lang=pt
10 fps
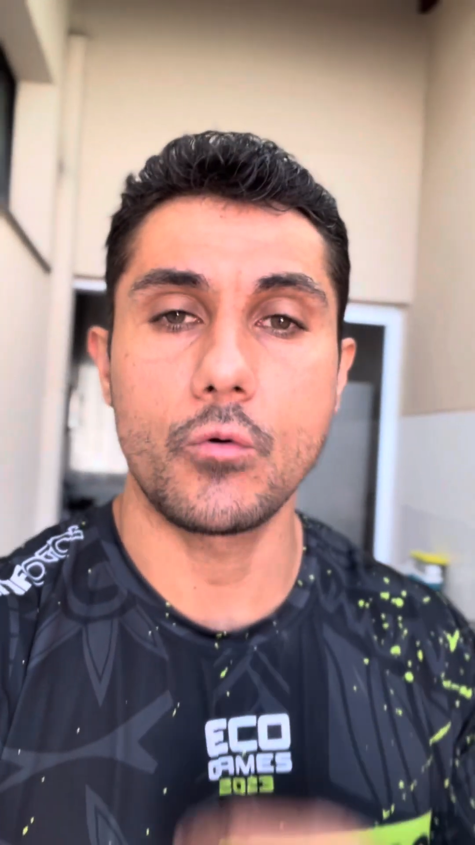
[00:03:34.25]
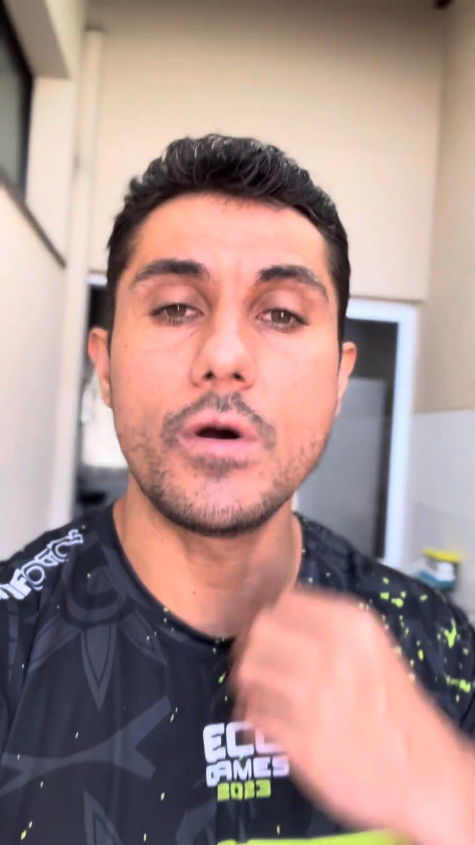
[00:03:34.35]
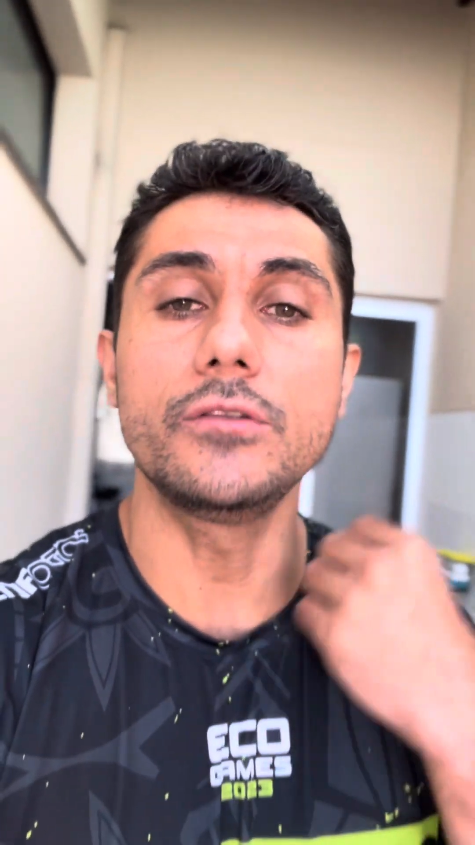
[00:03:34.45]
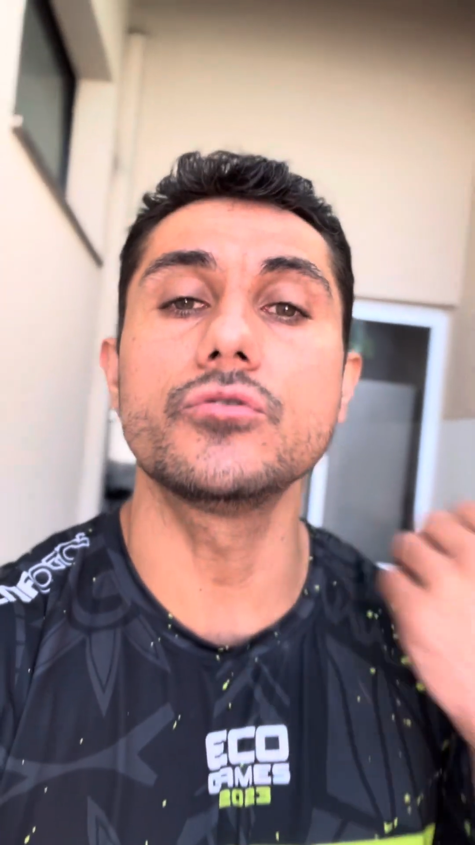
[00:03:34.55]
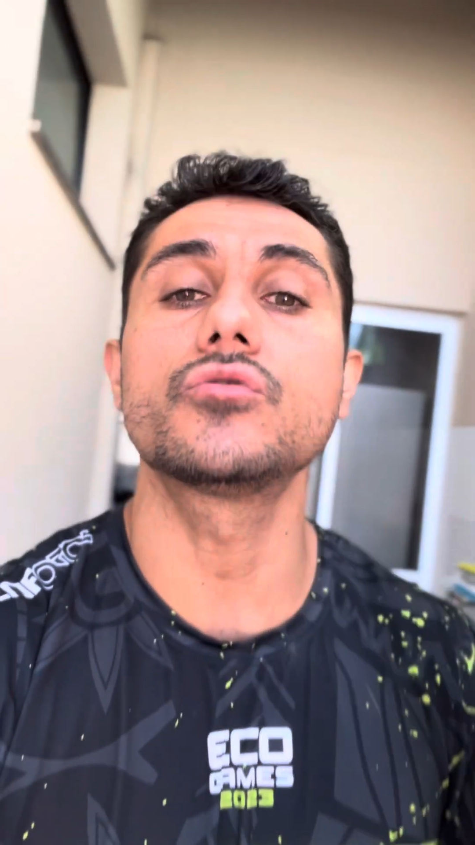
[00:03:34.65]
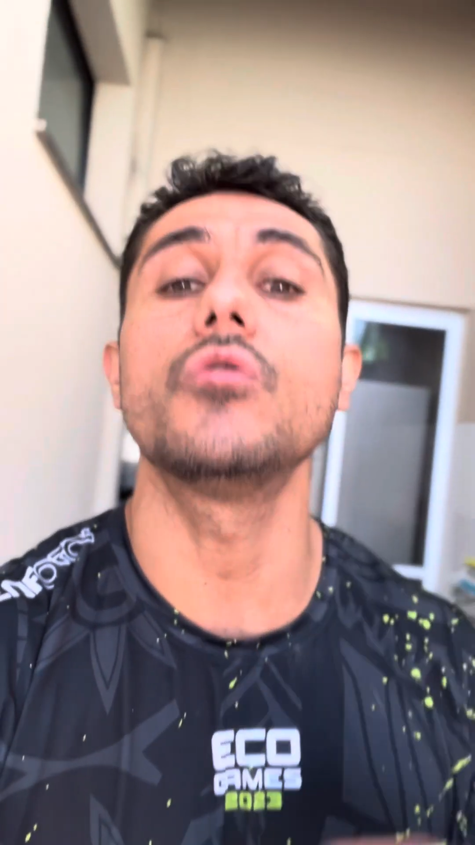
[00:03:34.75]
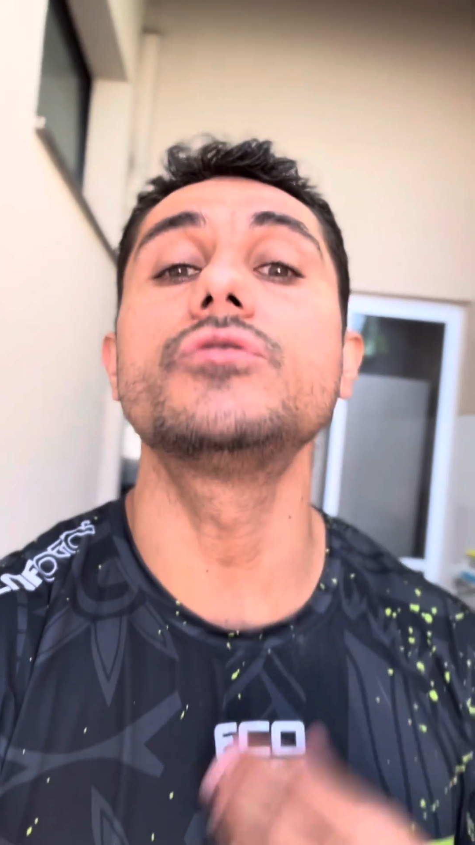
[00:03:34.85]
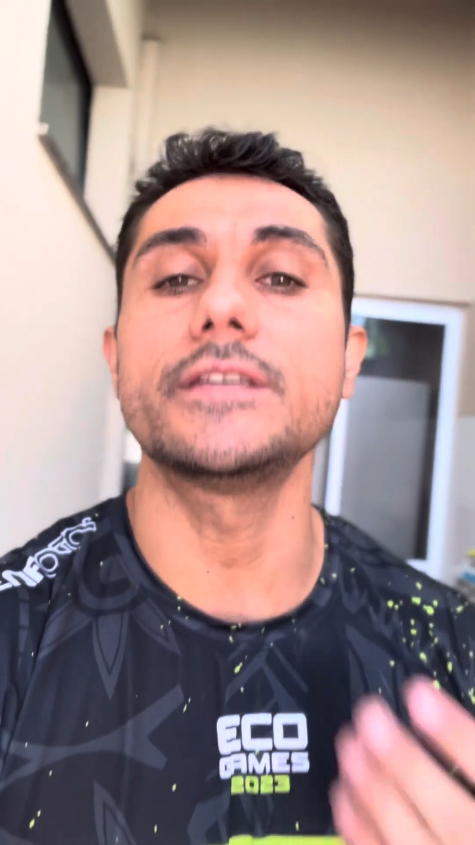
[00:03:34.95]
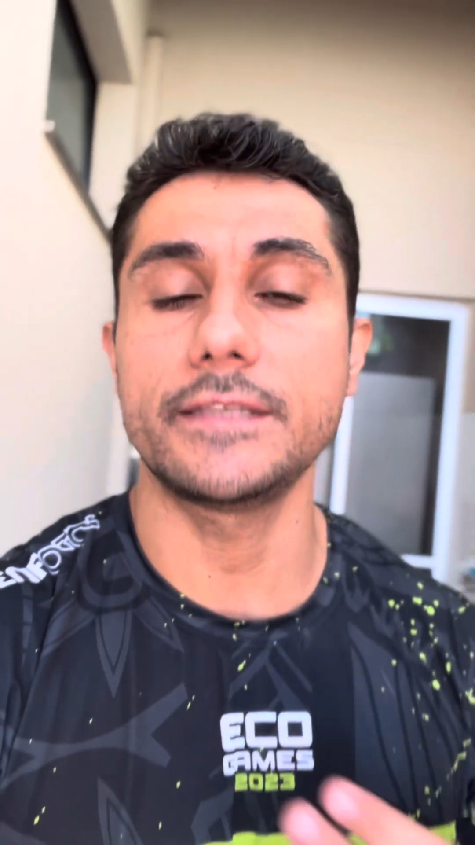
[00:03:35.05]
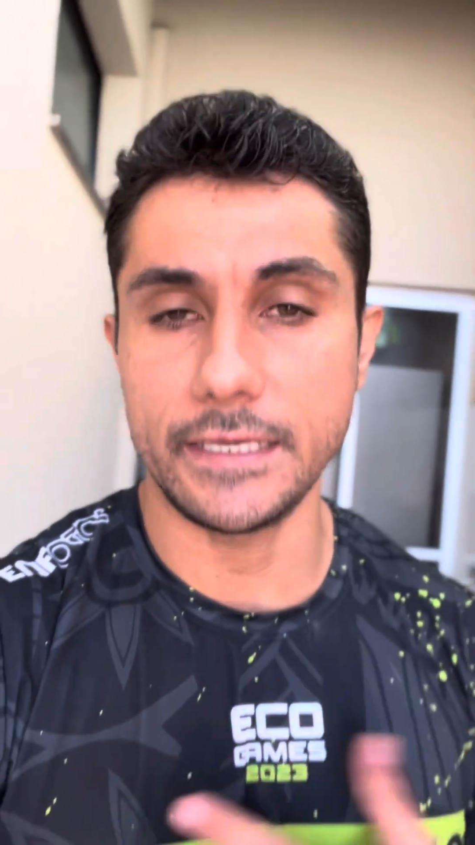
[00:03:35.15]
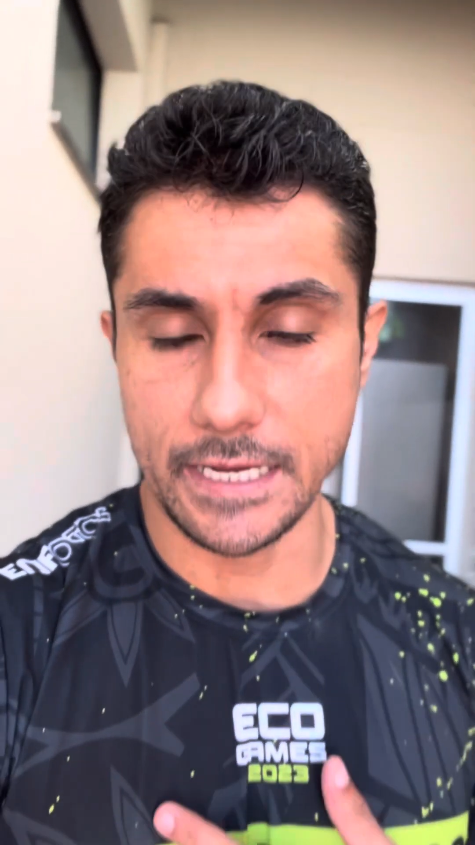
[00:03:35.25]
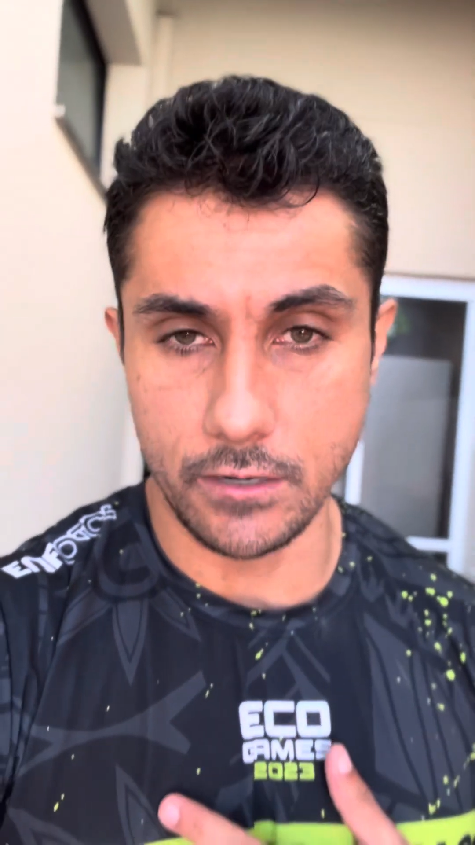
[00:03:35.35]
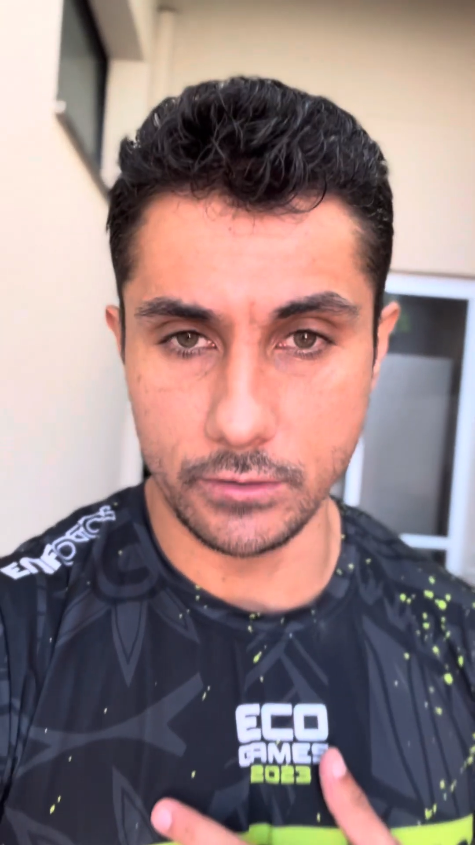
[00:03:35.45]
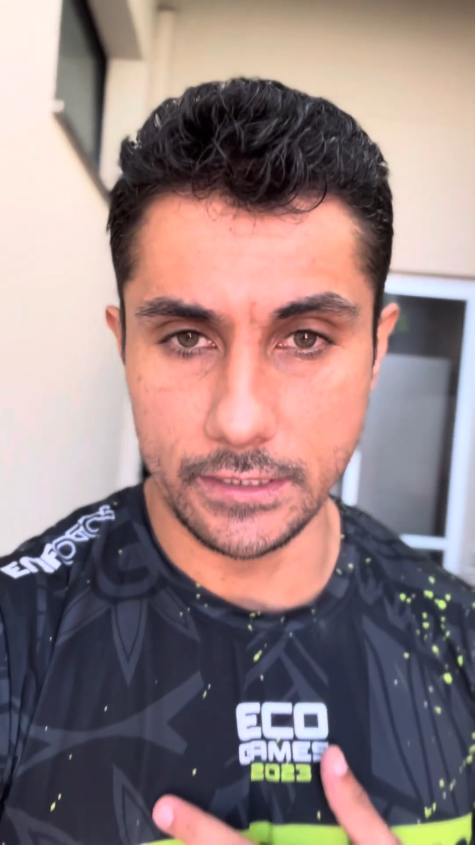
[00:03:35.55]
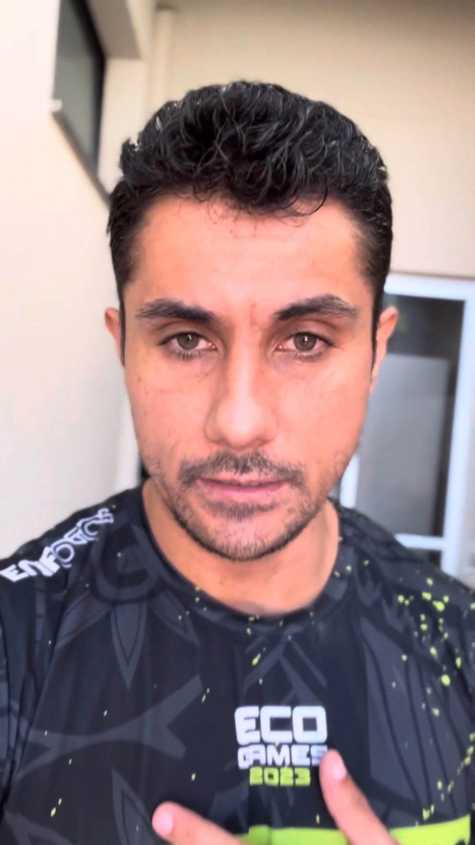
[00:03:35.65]
Quantos coaches tem na
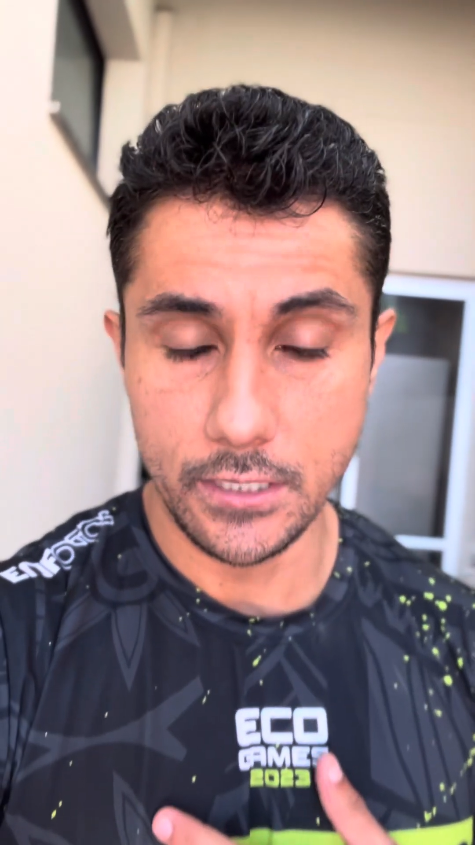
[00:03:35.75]
aula?